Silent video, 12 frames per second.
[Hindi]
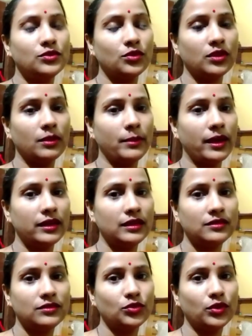जो कि
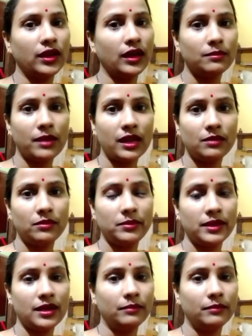हमारे जो है ना अलमारी में भी